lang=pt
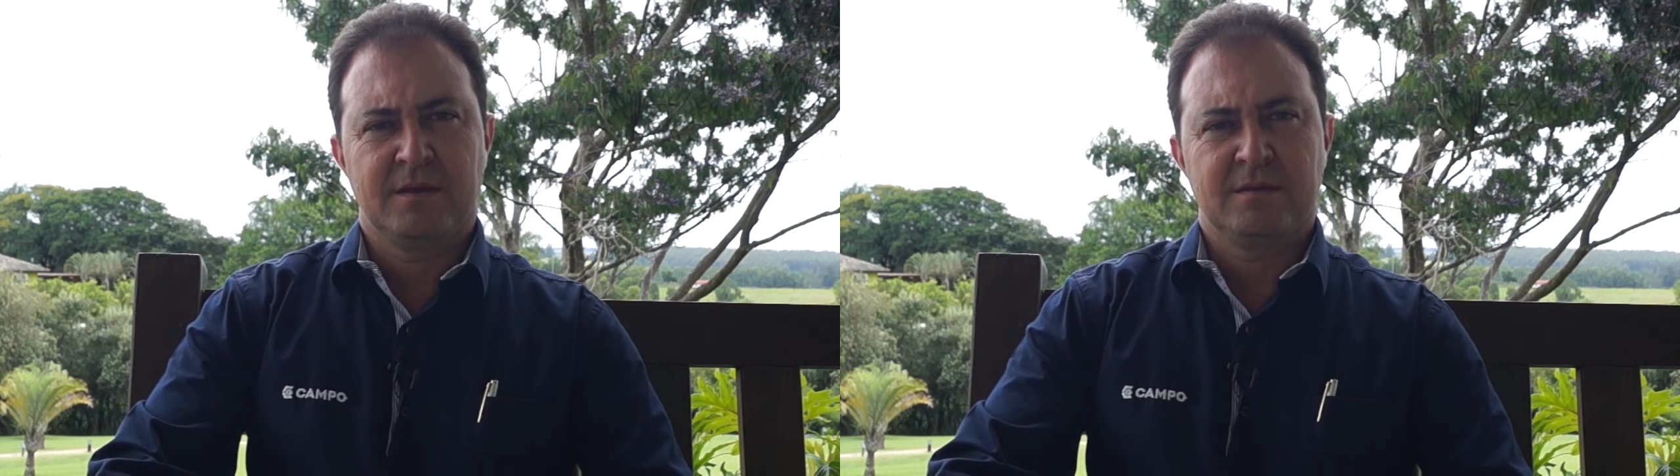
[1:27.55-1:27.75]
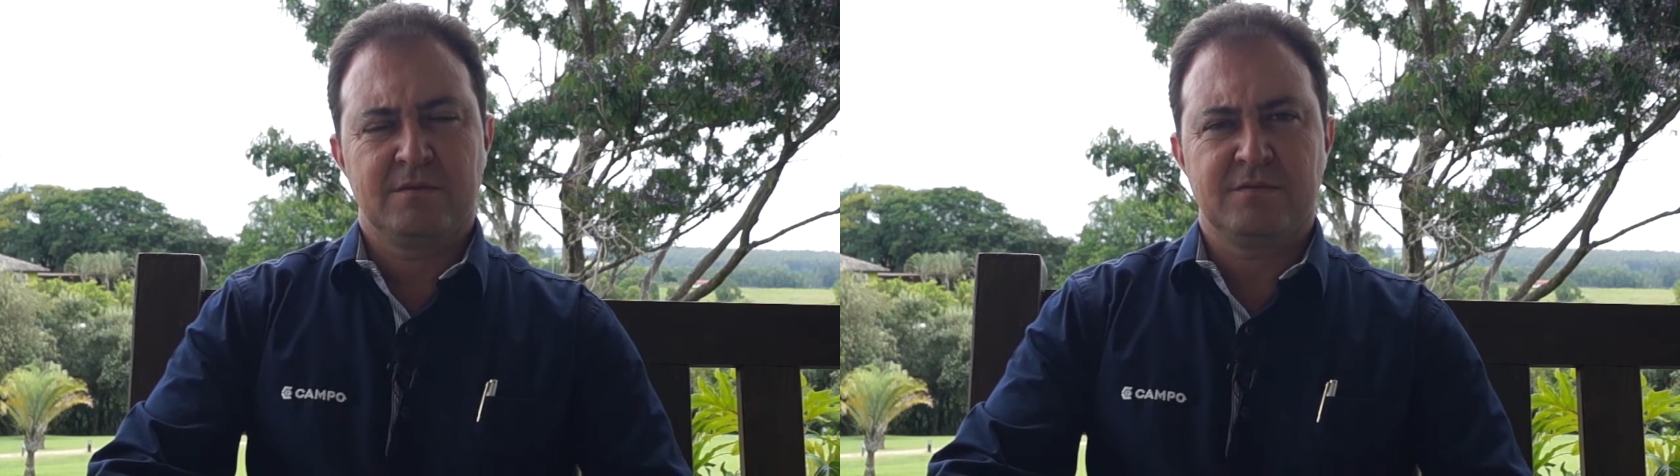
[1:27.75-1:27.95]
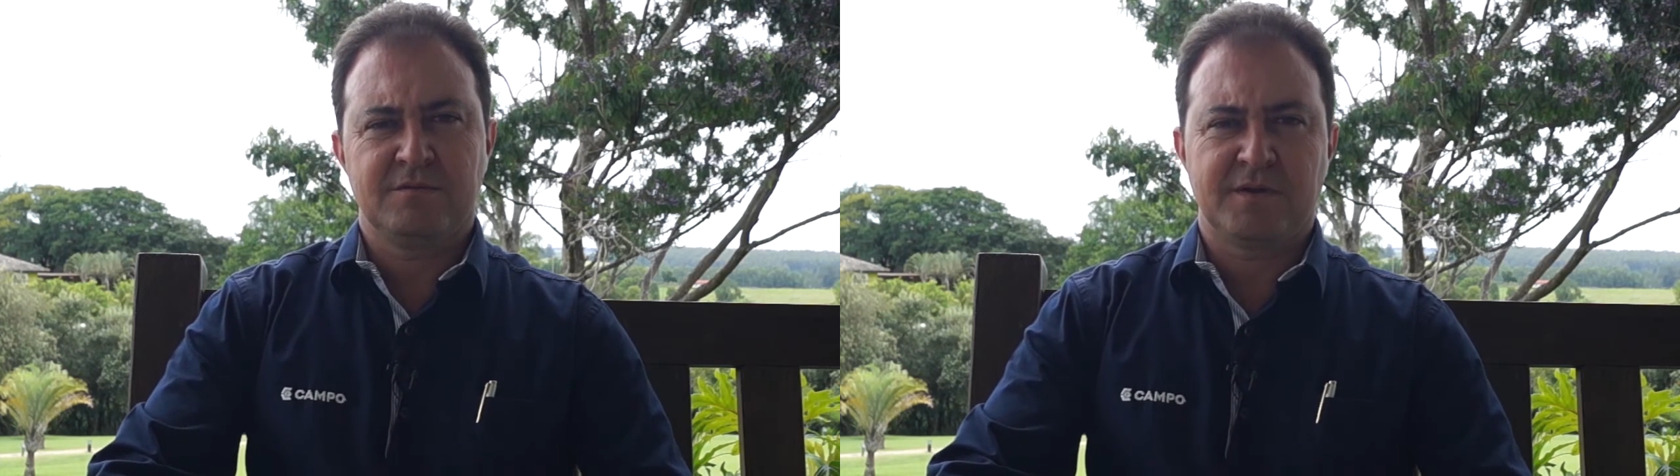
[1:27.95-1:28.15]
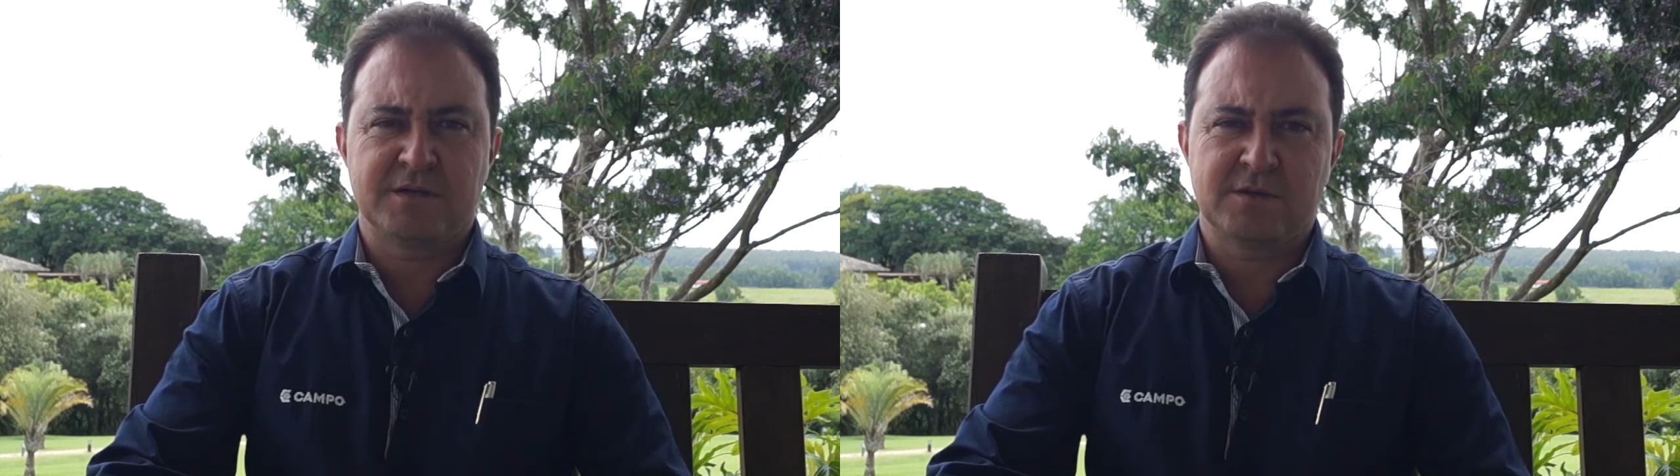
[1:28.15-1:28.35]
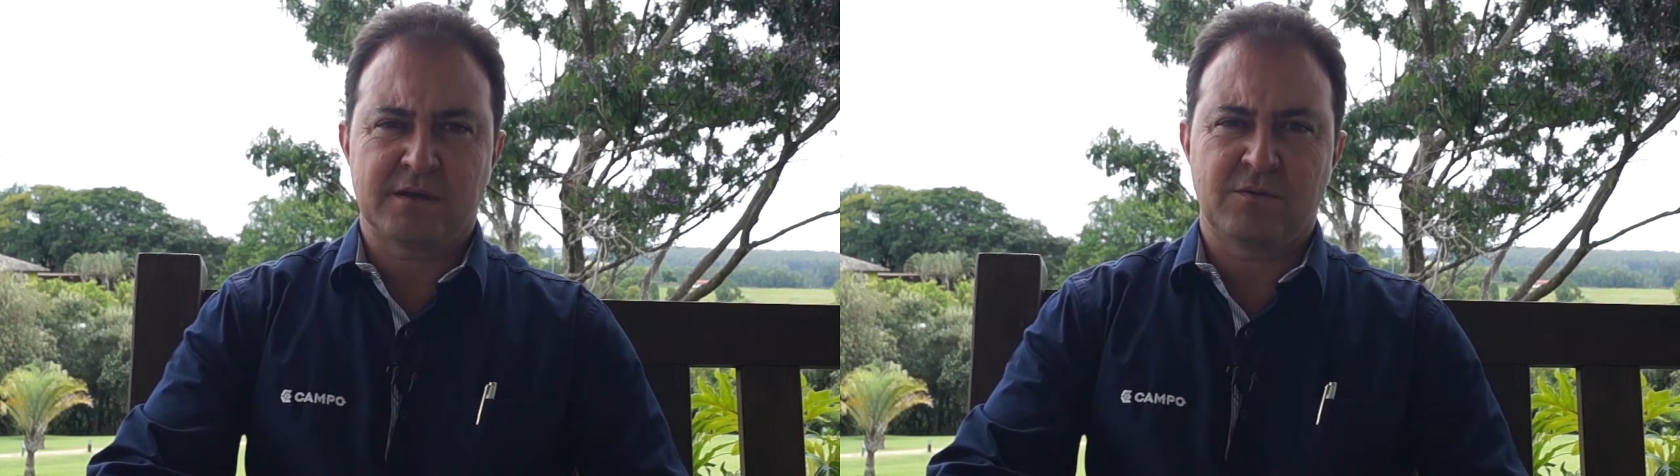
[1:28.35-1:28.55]
então você
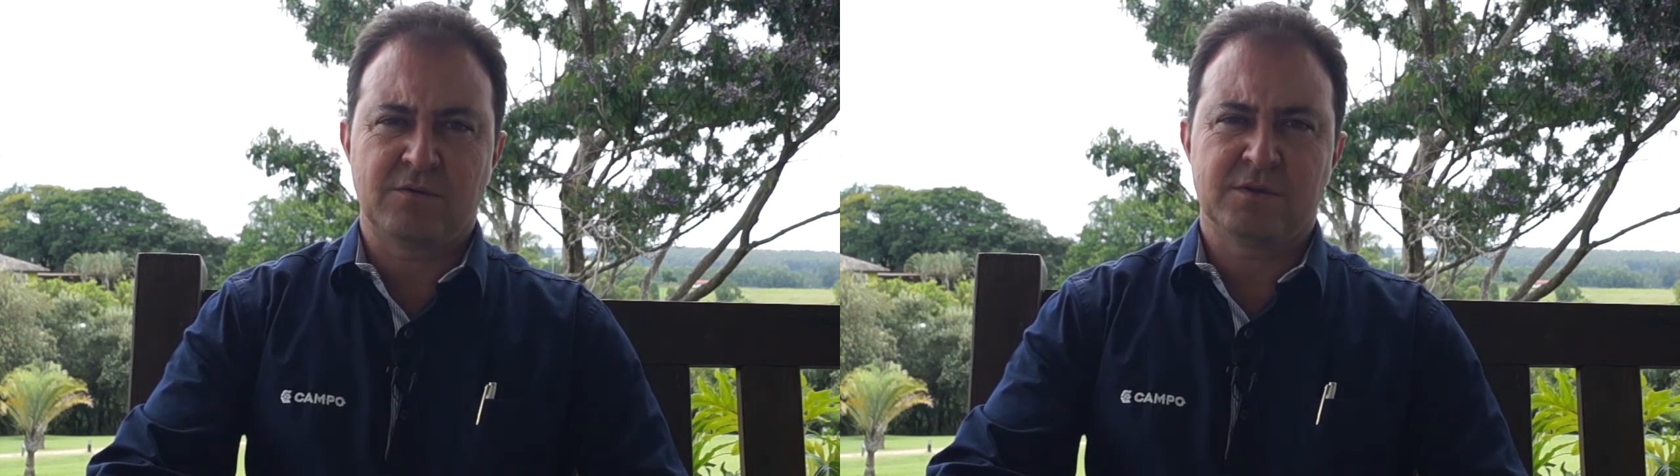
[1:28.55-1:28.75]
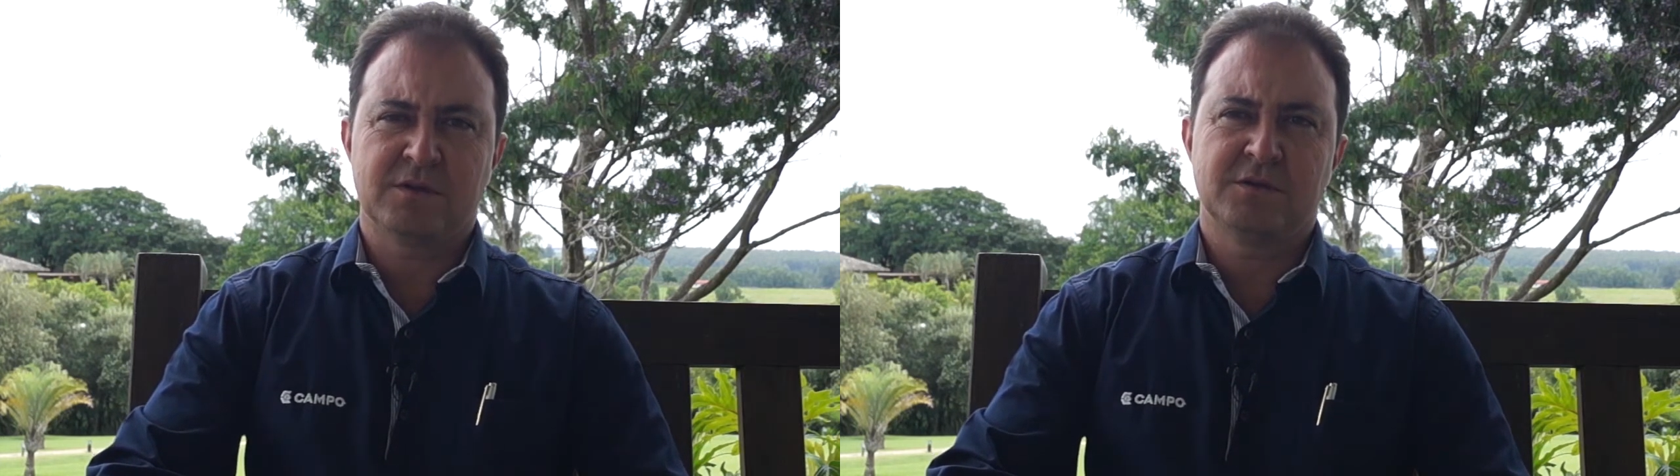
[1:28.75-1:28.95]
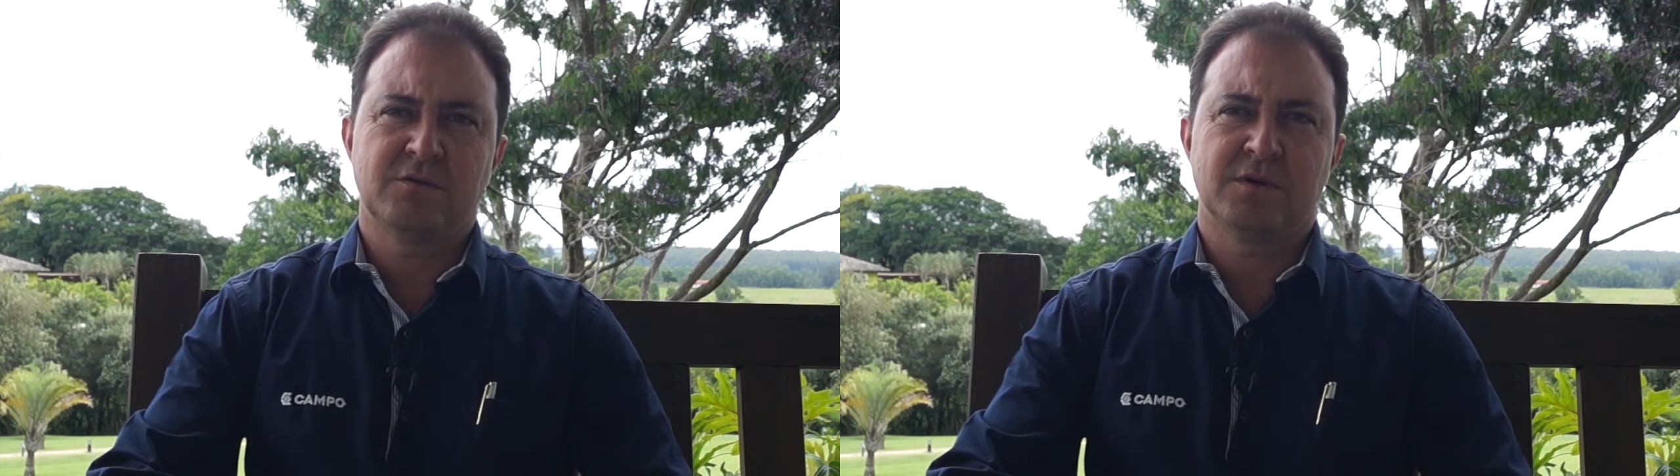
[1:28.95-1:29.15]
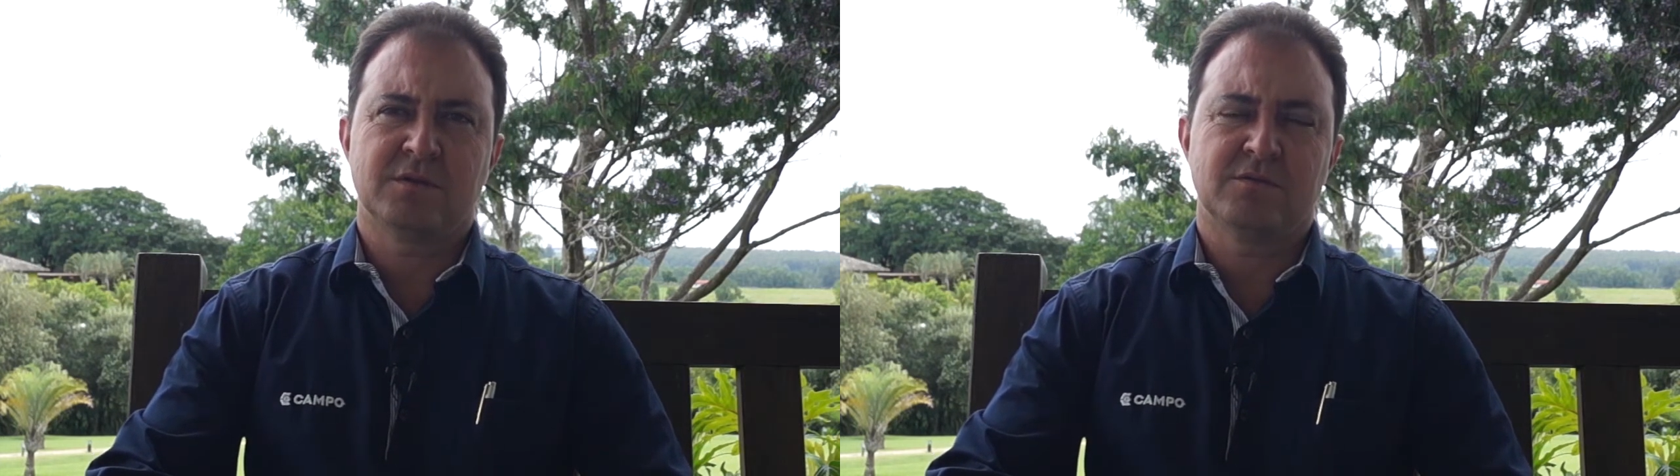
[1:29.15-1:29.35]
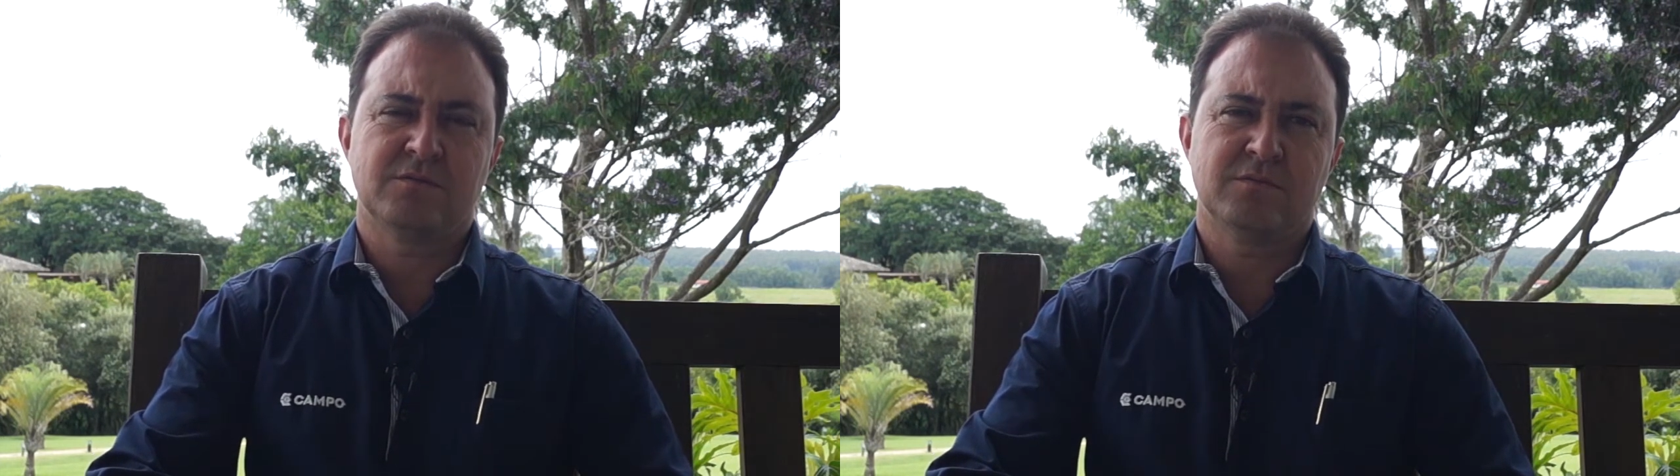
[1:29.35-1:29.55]
faz a conta de
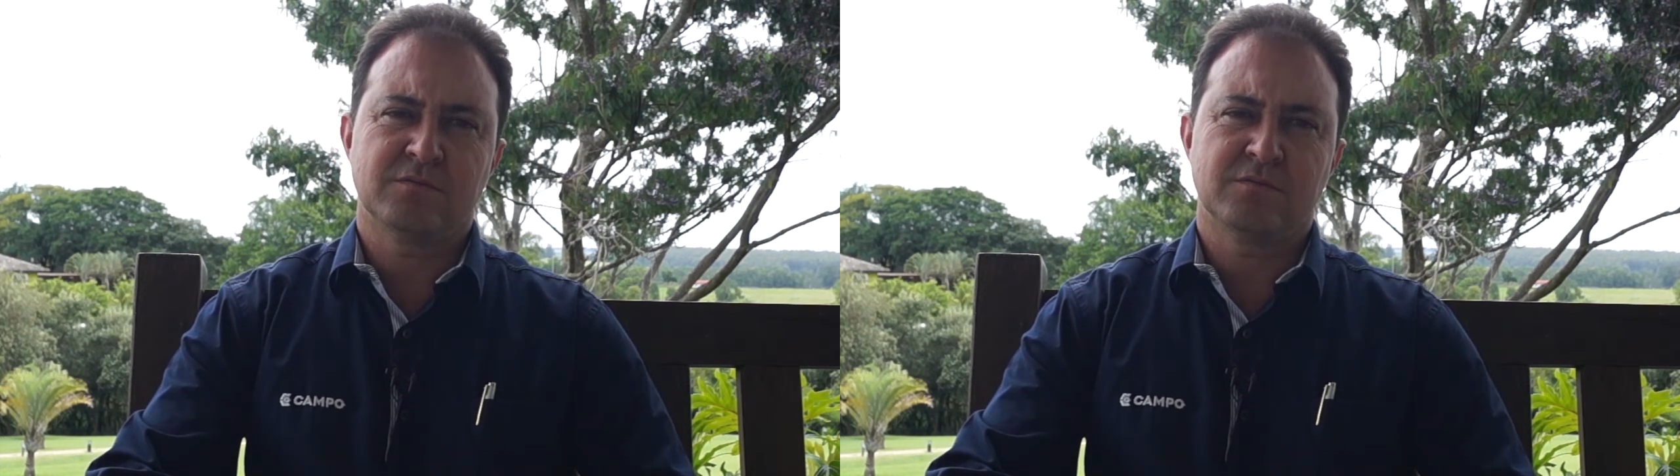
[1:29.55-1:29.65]
quanto